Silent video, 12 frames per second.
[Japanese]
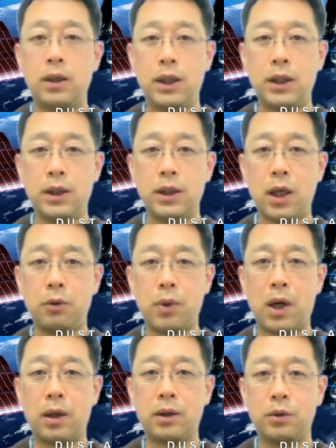DDA
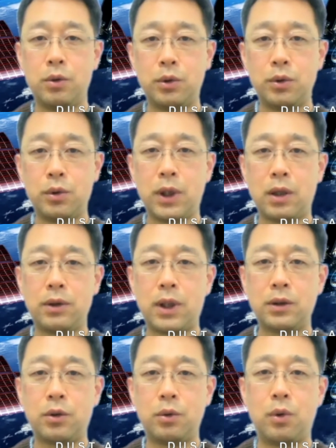は軌道上にある
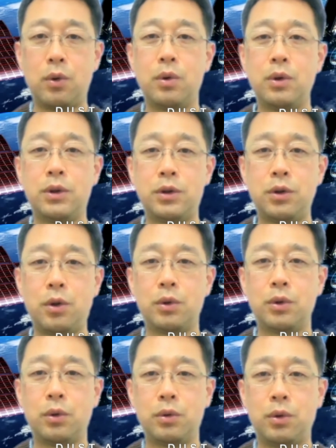ダストの質
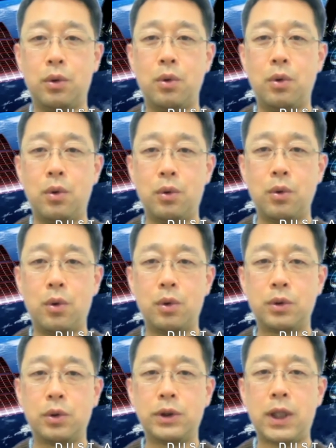量、速度、方向、
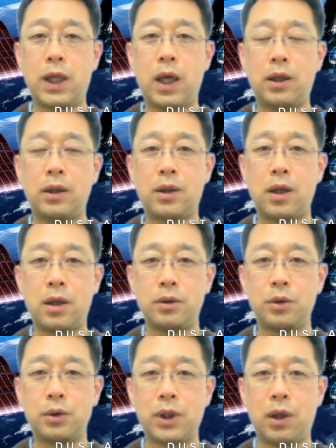そして化
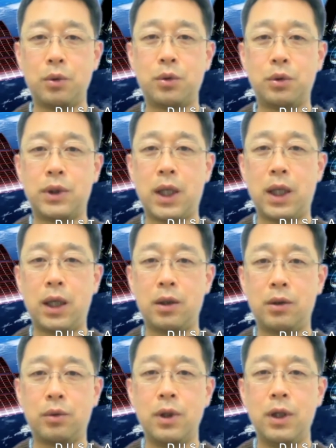学組成を測定で
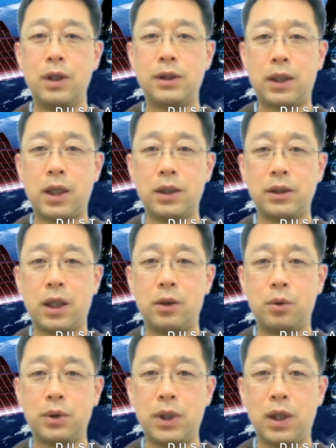きる世界最
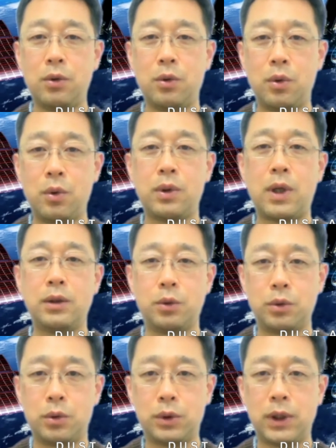高性能の観
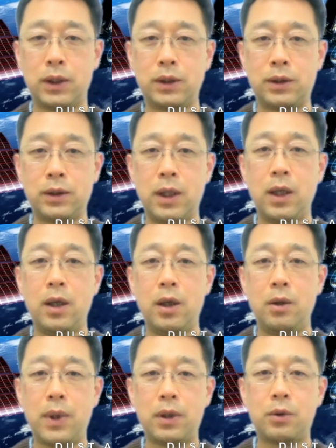測装置です。
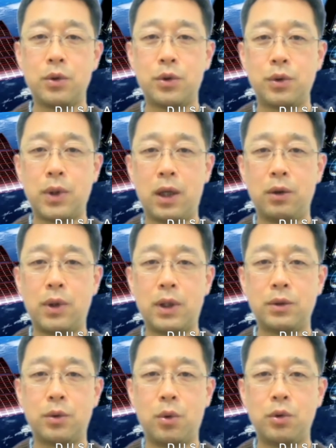ペイトン周辺の
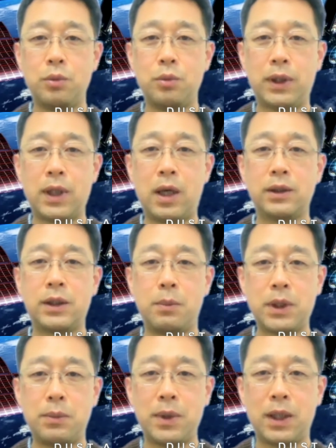ダストを含めた
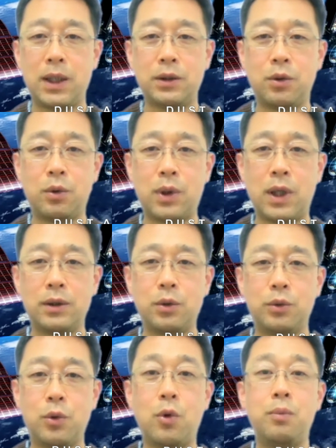様々なダストの観
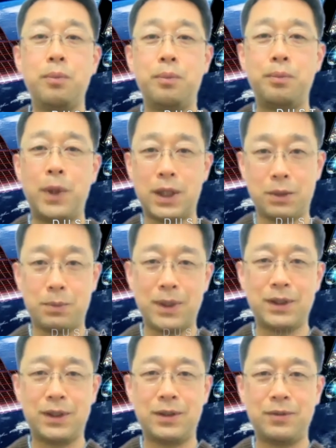測を目指します。